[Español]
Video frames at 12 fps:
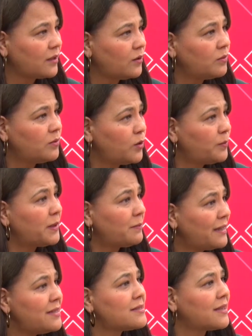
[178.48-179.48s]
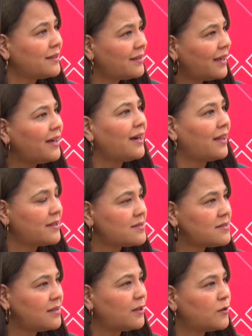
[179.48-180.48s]
¿no? Lo verbaliza, llega a
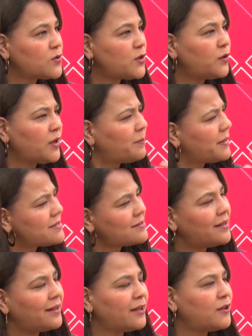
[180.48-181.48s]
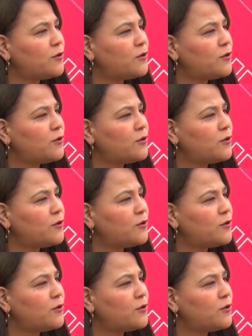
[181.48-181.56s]
decirlo, sino que pareciera que